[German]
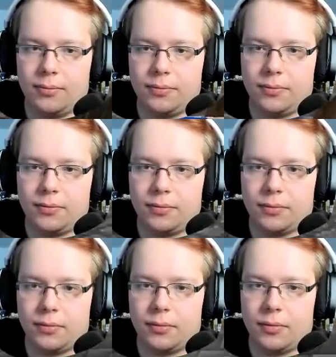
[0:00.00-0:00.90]

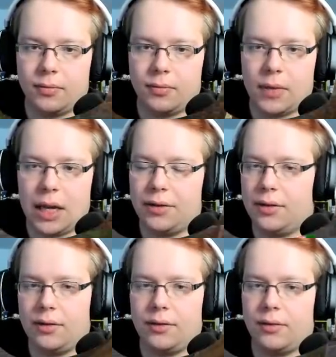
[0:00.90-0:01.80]
Ähm, aber die es Sache
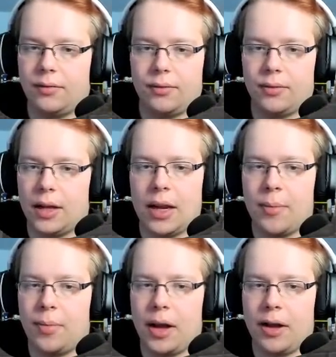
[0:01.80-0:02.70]
ist, ist halt, in
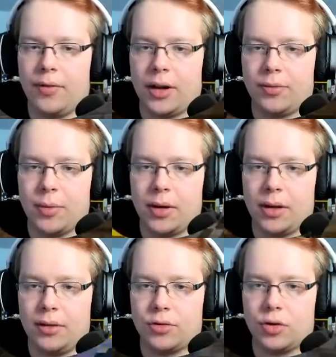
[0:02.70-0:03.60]
Empire war es bei mir
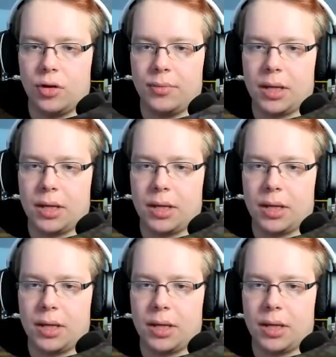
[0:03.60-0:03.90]
nicht so schlimm.